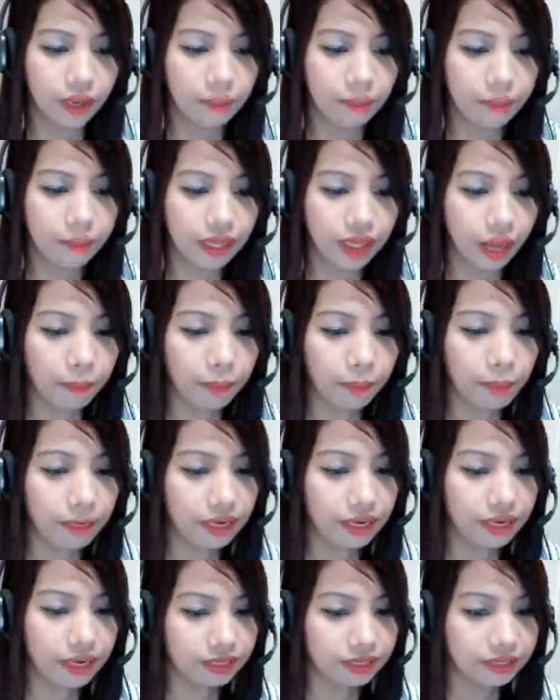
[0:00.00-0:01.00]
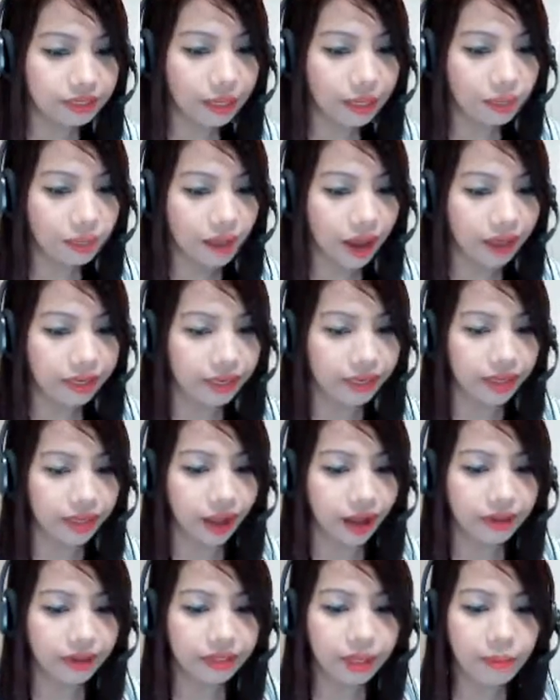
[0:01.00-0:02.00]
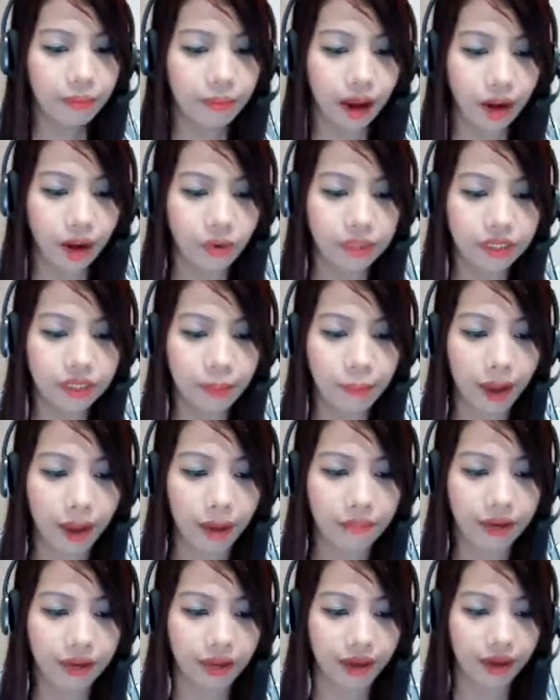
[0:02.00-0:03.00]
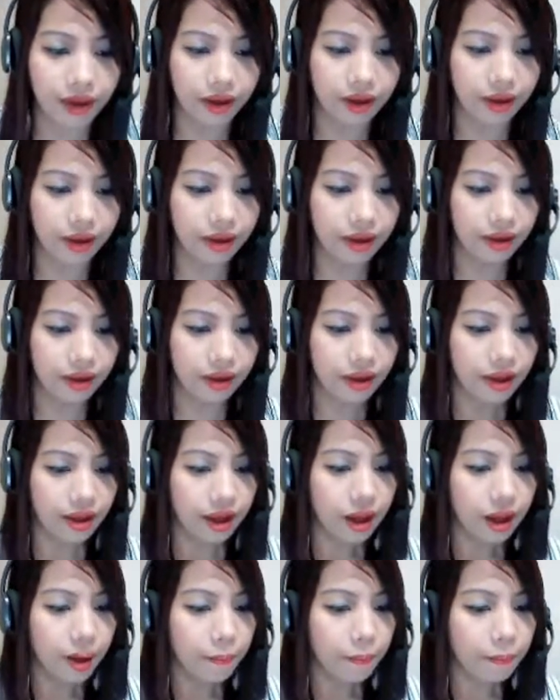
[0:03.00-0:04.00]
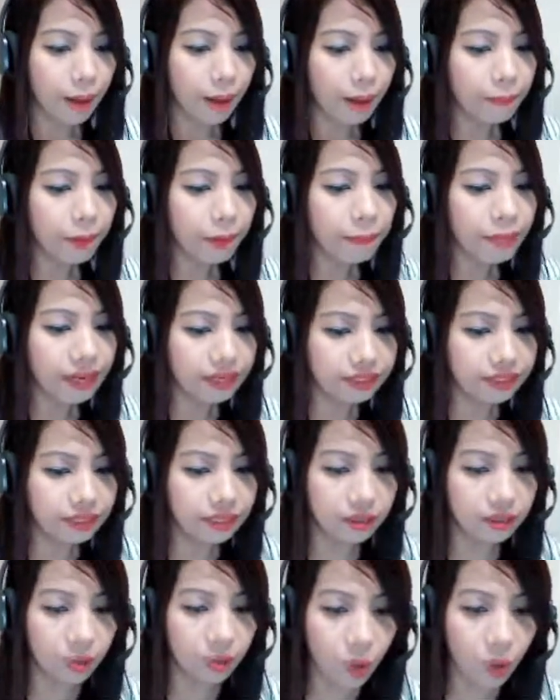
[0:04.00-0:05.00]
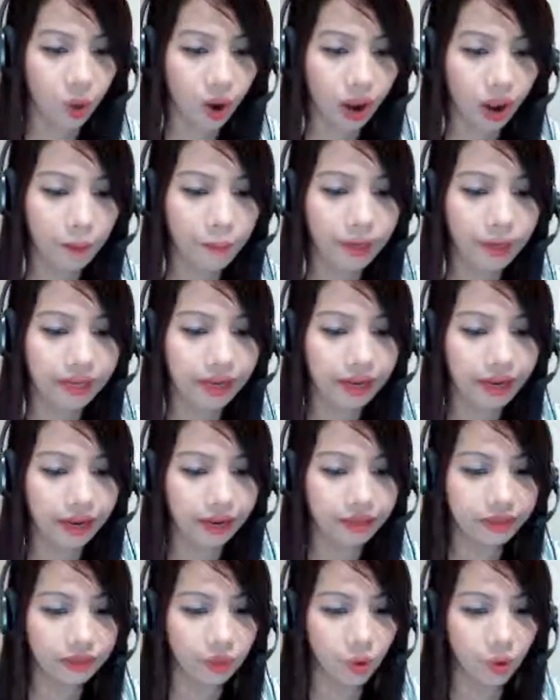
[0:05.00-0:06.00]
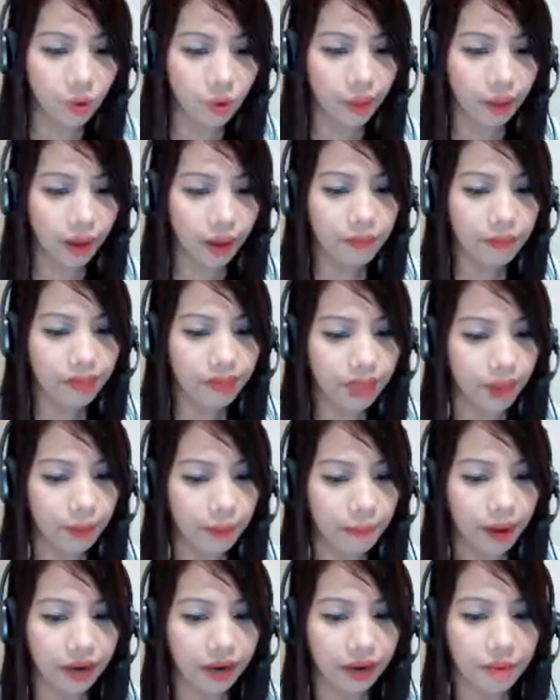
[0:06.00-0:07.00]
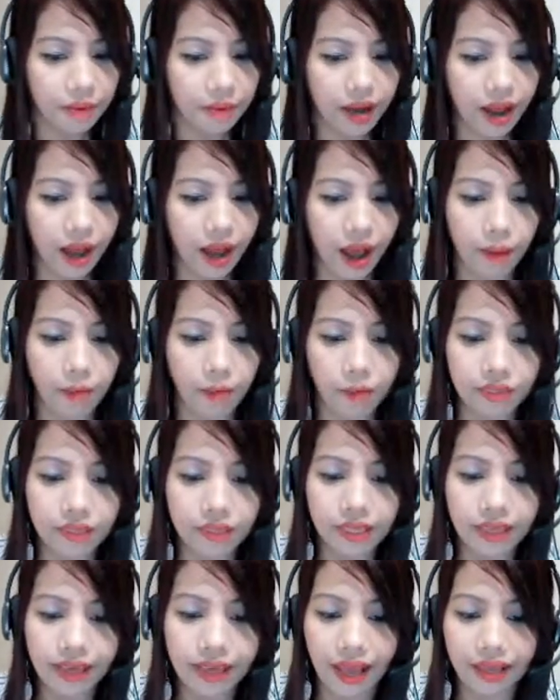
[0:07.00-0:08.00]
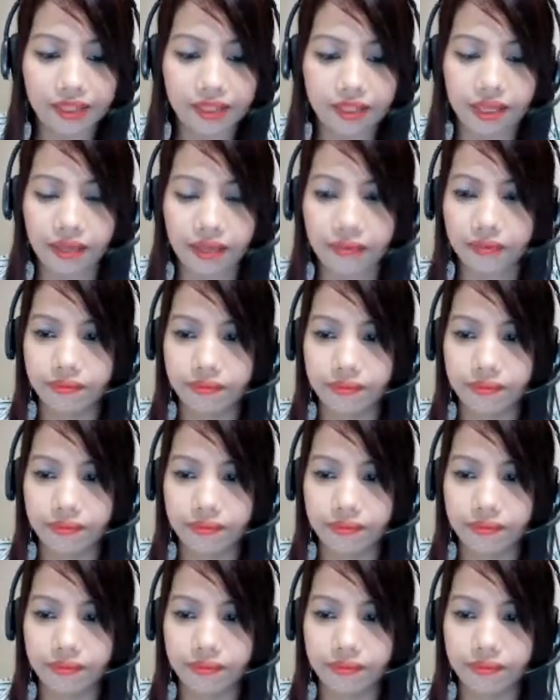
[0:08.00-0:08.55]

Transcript: Pinapabilis ng makina ang trabaho sa pabrika. Papabilisin ko ang paglalakad ko mamaya para makaabot sa klase.